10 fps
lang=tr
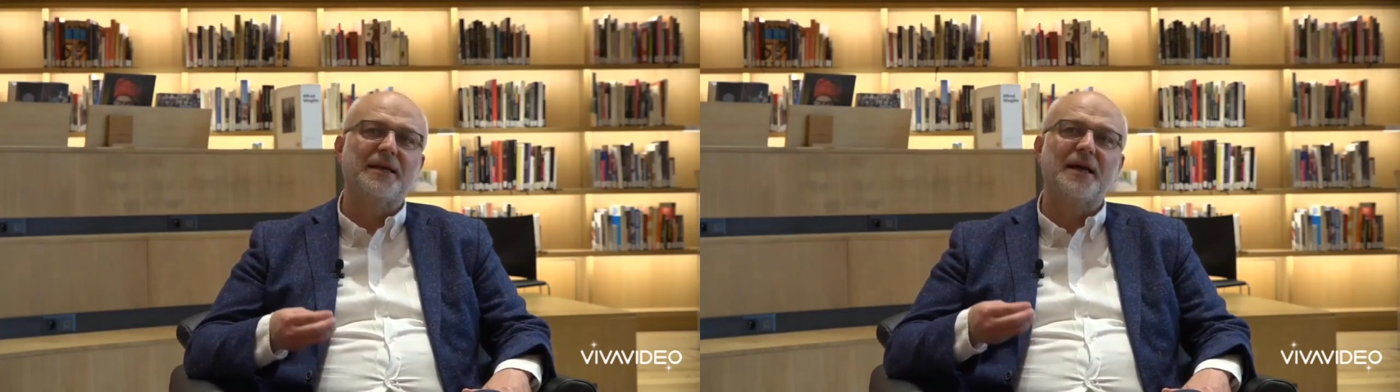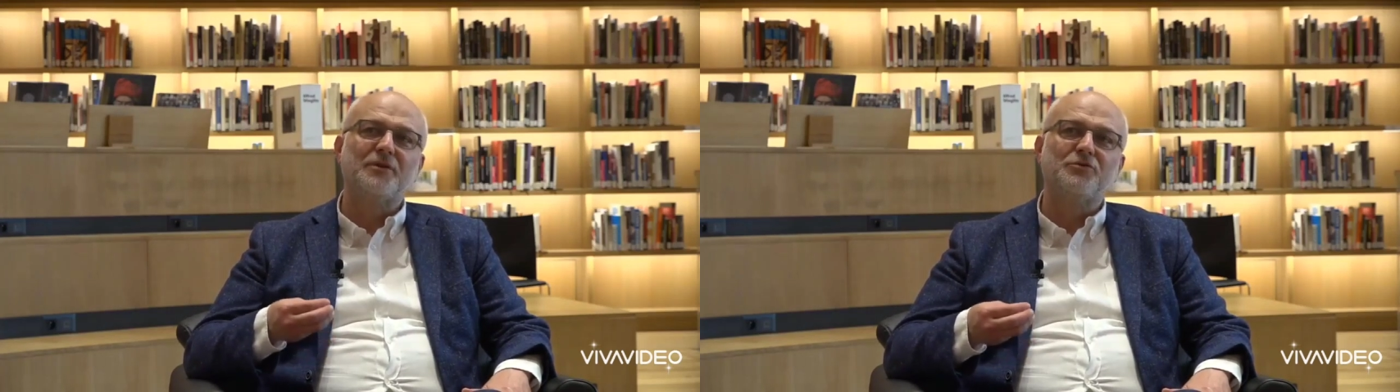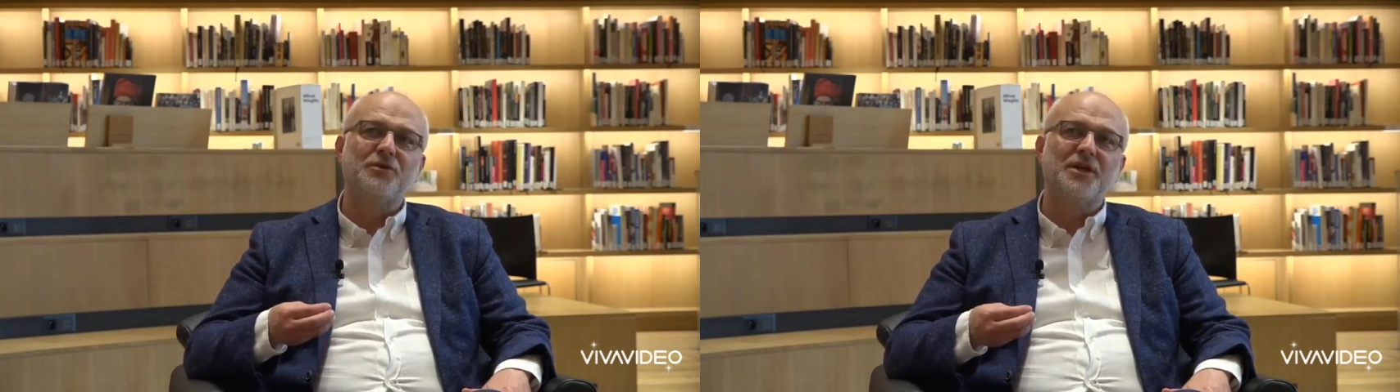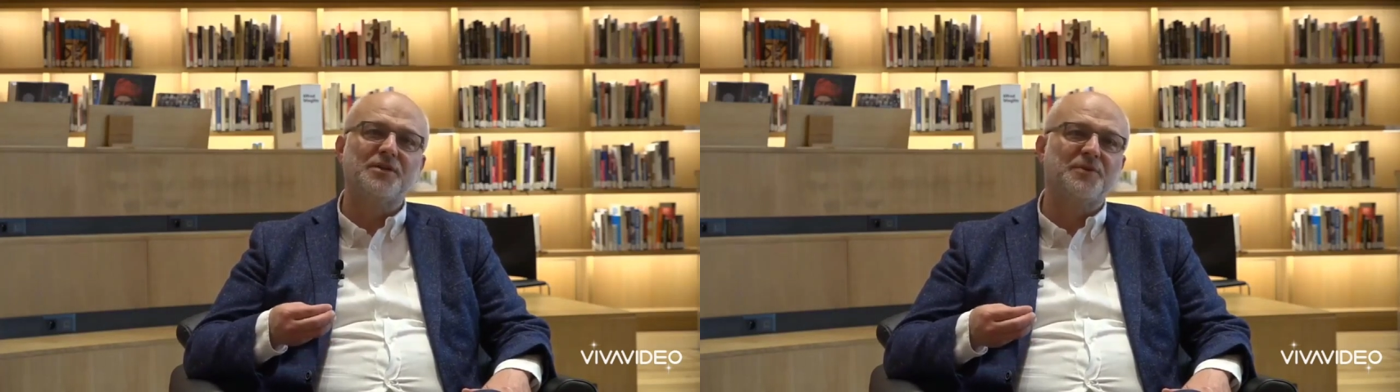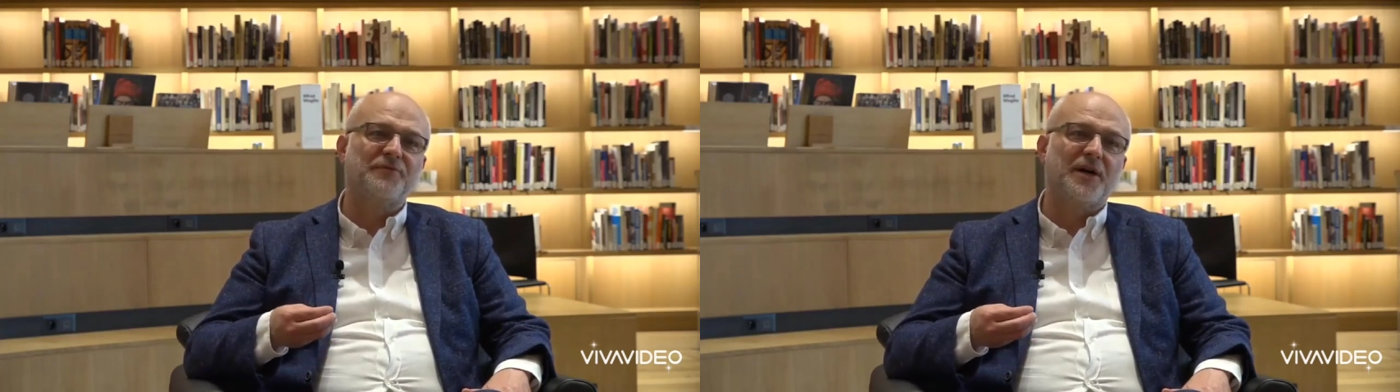Yeryüzünde
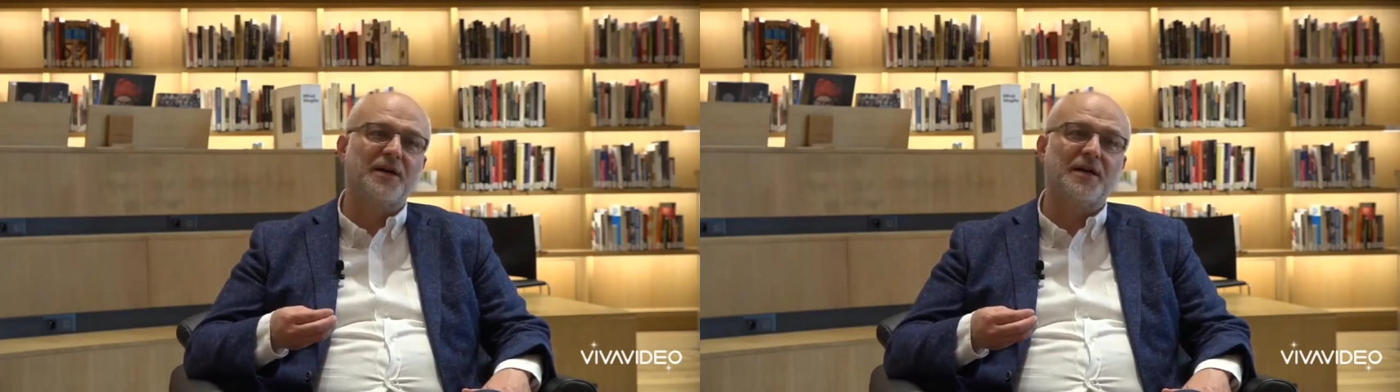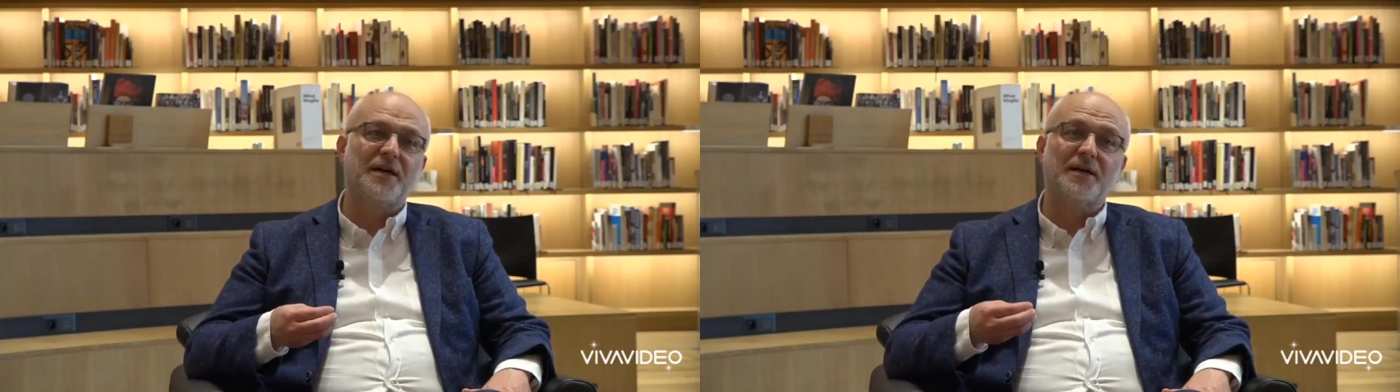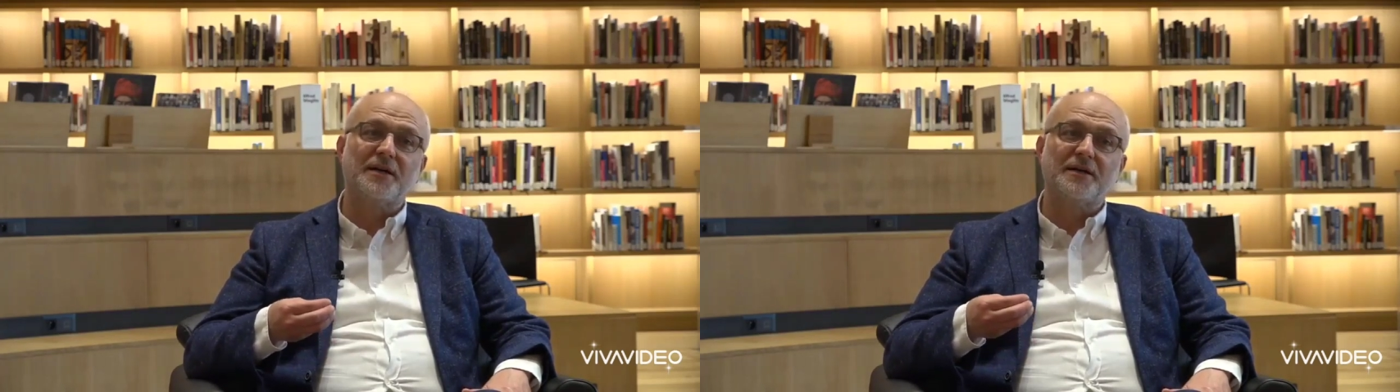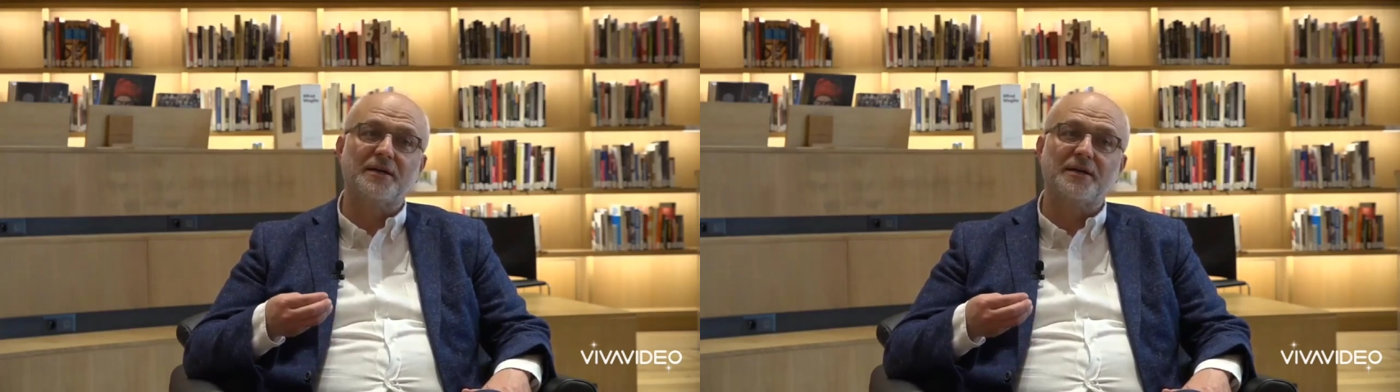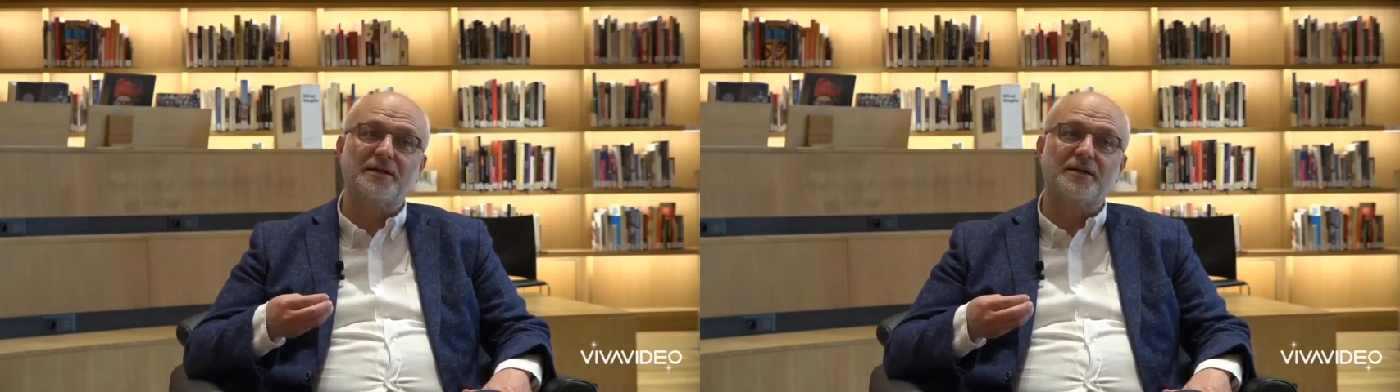hiçbir varlığa
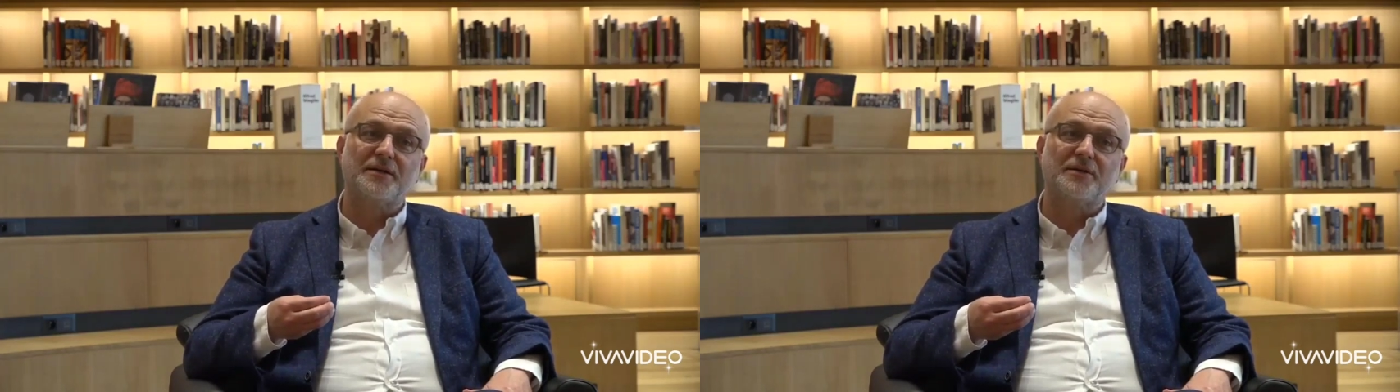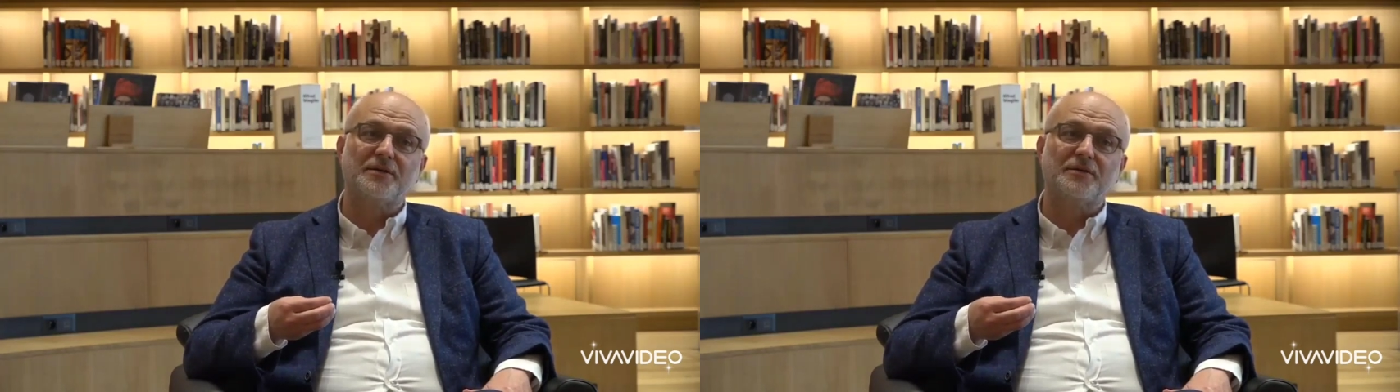e,